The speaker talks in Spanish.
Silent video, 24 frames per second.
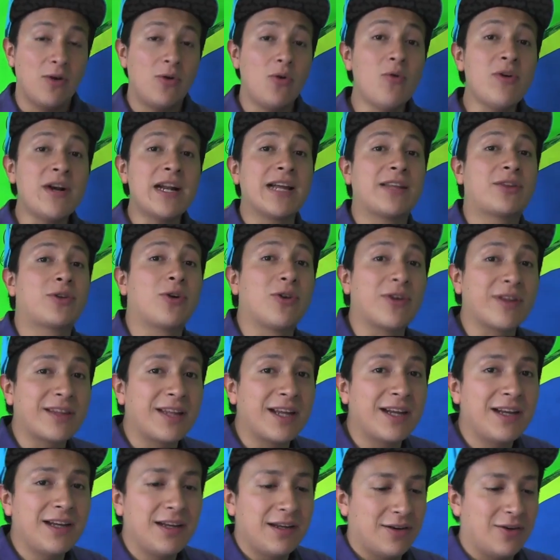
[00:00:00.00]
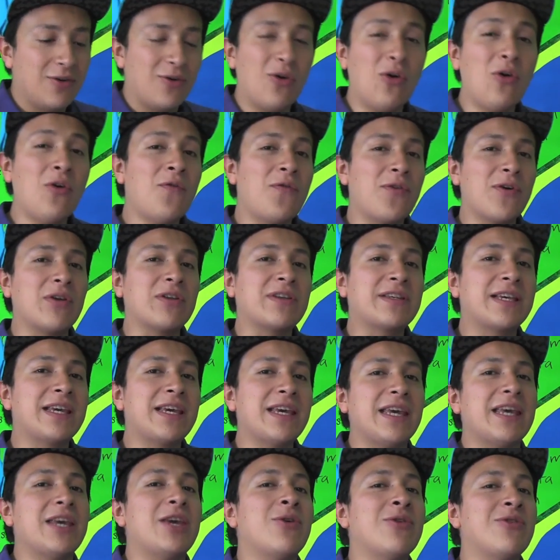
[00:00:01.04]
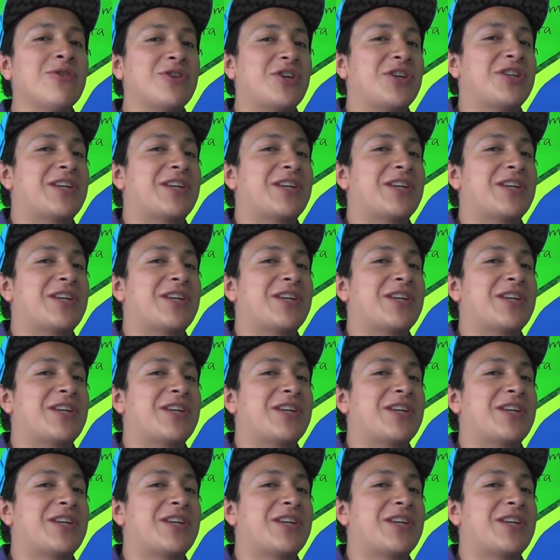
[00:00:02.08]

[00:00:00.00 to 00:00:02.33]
una torta, un frutzi y unos